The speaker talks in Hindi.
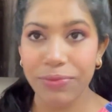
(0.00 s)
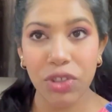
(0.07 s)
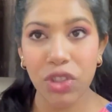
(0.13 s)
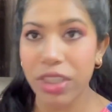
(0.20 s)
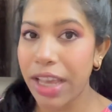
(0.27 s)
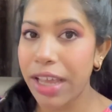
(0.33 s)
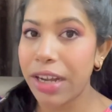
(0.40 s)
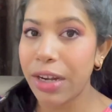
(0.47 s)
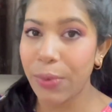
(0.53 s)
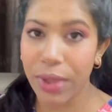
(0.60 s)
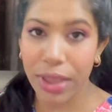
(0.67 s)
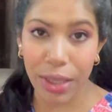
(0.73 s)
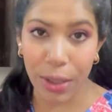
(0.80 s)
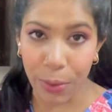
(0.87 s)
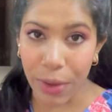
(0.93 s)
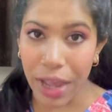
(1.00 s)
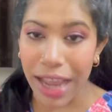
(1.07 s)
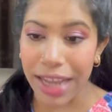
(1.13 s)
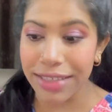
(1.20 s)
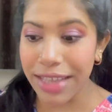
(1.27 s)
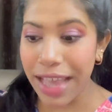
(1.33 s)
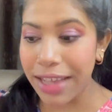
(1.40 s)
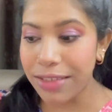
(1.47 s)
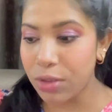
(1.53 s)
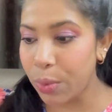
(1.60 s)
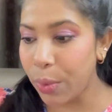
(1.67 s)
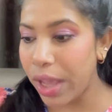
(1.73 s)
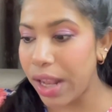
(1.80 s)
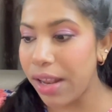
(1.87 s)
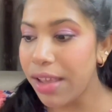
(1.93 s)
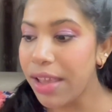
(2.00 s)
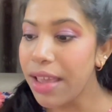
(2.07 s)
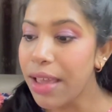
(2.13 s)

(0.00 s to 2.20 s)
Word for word: शेयर इट विथ यू गाइज एज वेल